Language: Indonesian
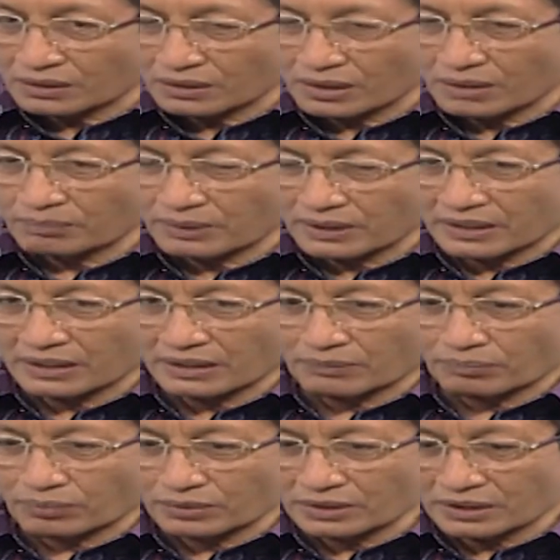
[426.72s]
apa ya,
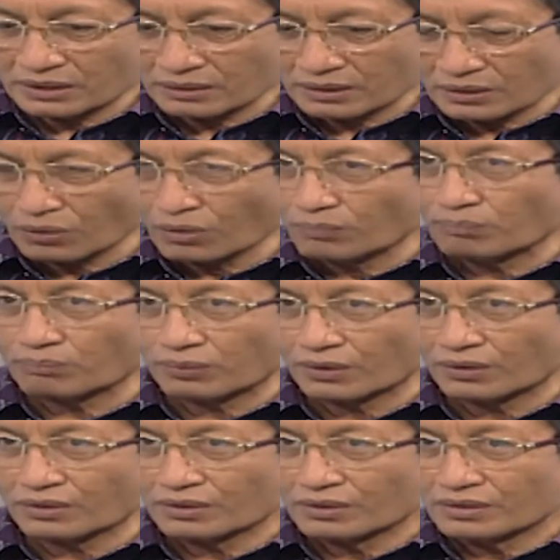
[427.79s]
punya
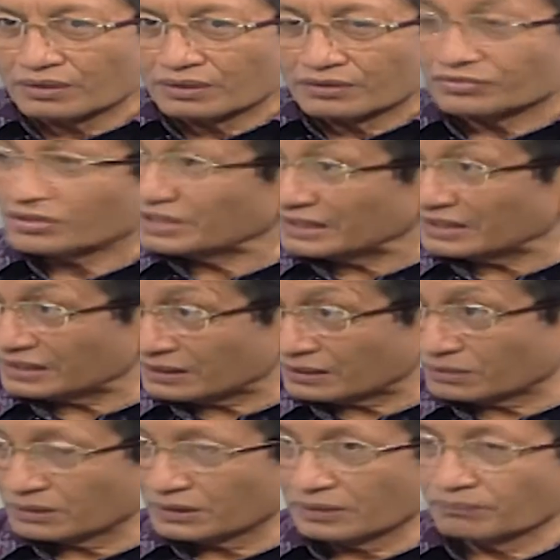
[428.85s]
kelompok seni
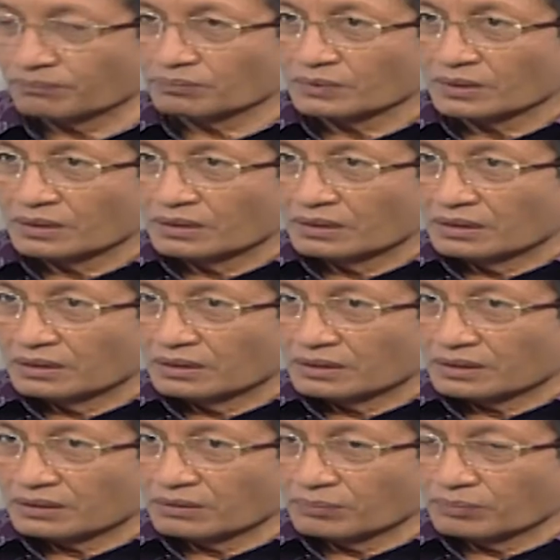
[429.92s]
gitu ya. Hmm.
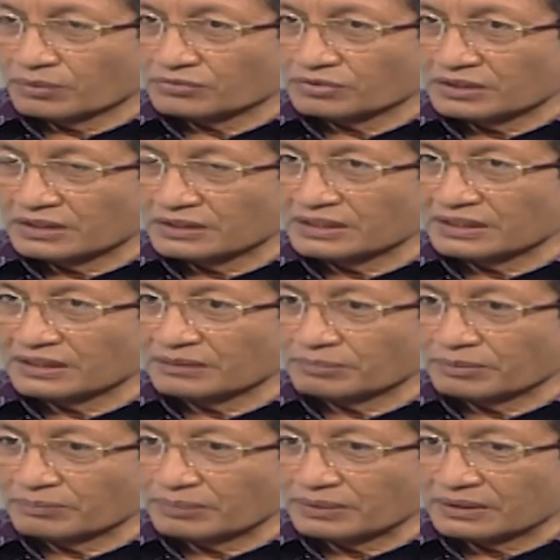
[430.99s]
Kelompok seninya yang
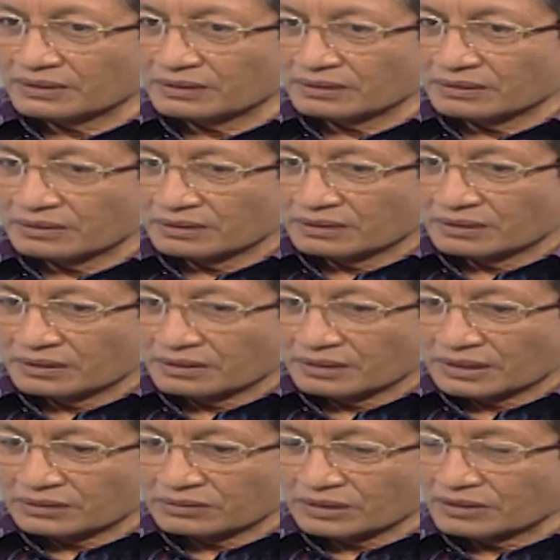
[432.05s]
dipimpin
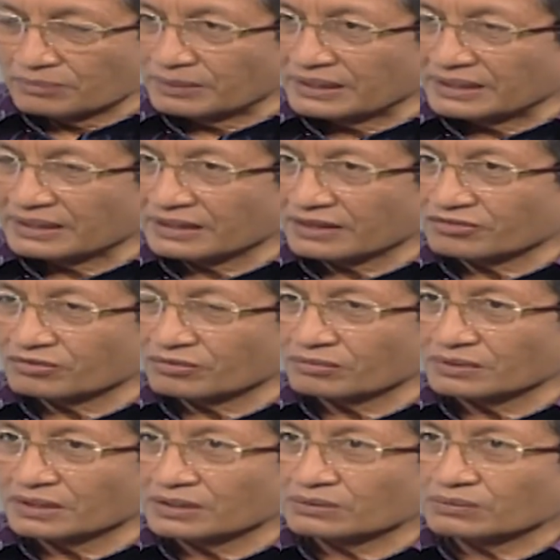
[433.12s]
atau yang dimiliki
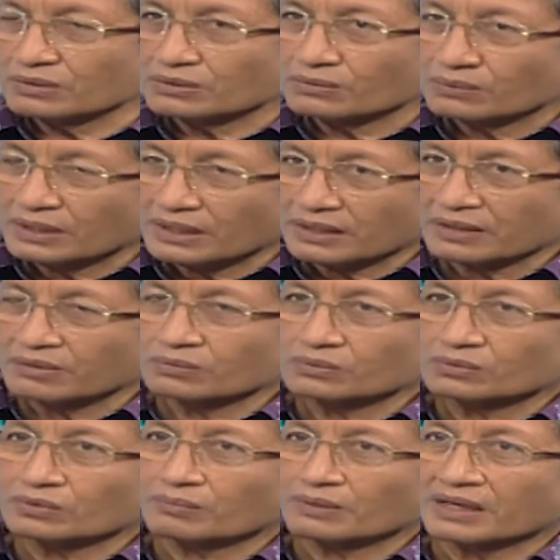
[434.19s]
Rasulullah itu digunakan
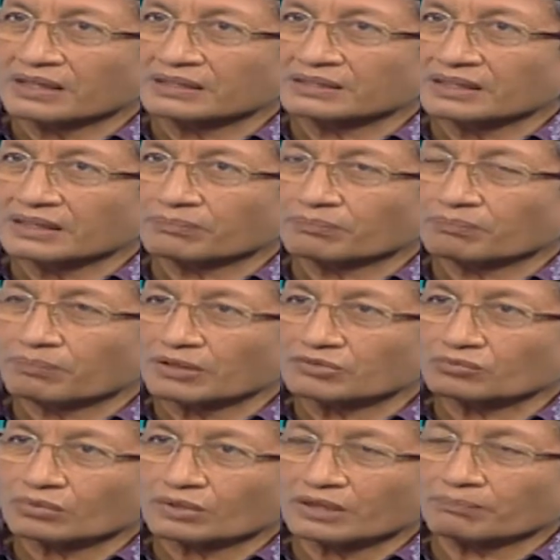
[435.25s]
untuk mengantar
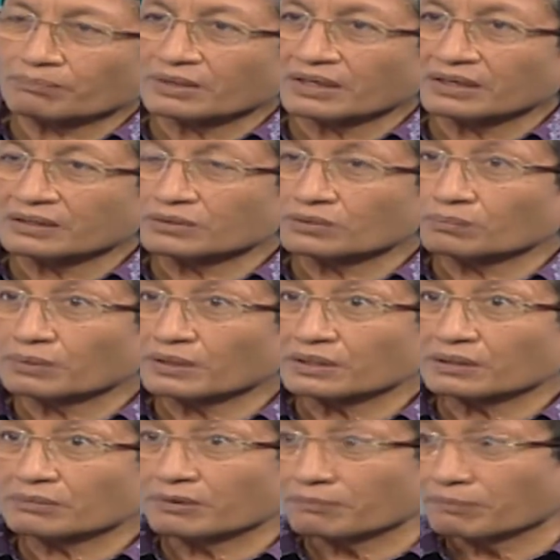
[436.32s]
pasukan perang itu
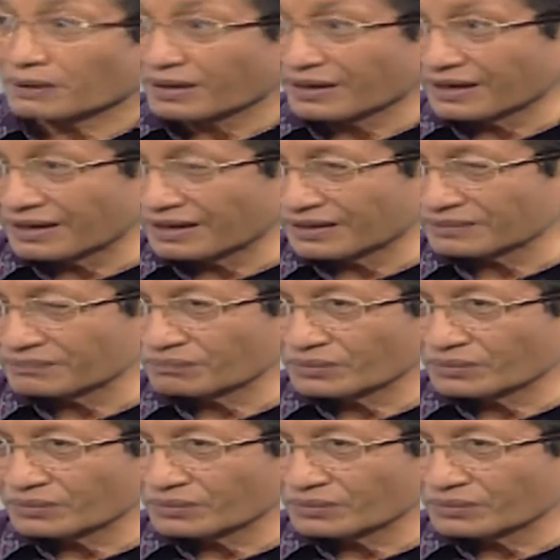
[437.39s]
pergi berperang.